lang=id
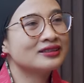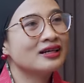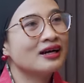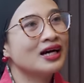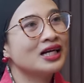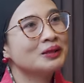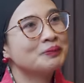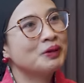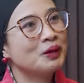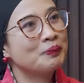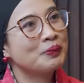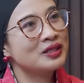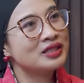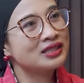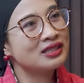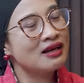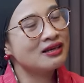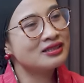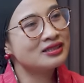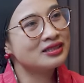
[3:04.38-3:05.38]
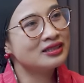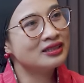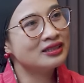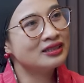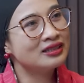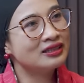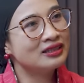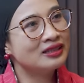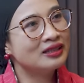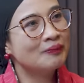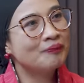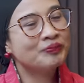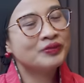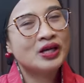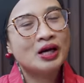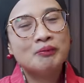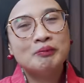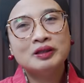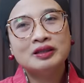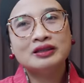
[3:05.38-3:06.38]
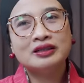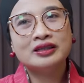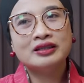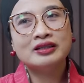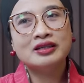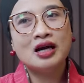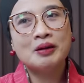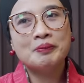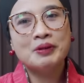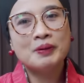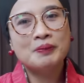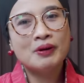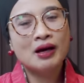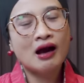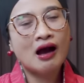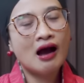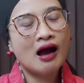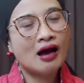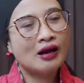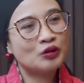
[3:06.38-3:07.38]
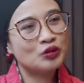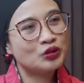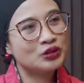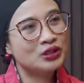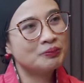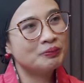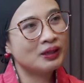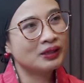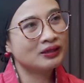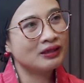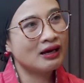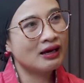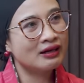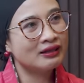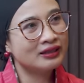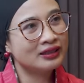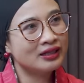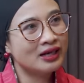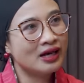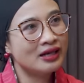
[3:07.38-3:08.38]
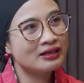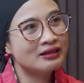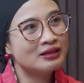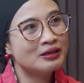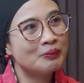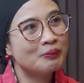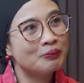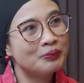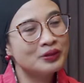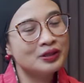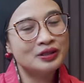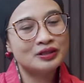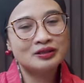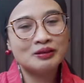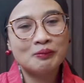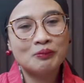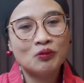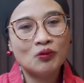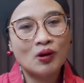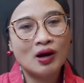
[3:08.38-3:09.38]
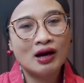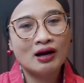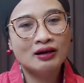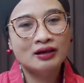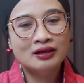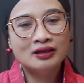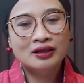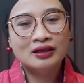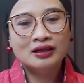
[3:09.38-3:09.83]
sangat berprestasi, oh. menteri yang memang harus dipertahankan demi sebuah